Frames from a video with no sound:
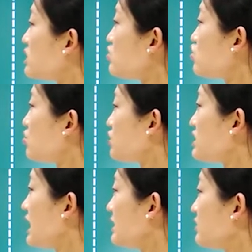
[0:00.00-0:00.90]
신주를
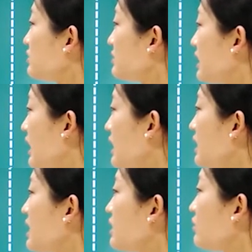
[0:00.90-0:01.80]
모시지 않았습니다.
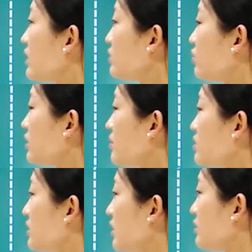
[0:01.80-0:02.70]
이런 행동을
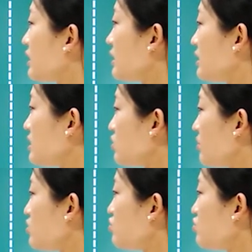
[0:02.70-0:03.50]
하면서 태어나다니 정말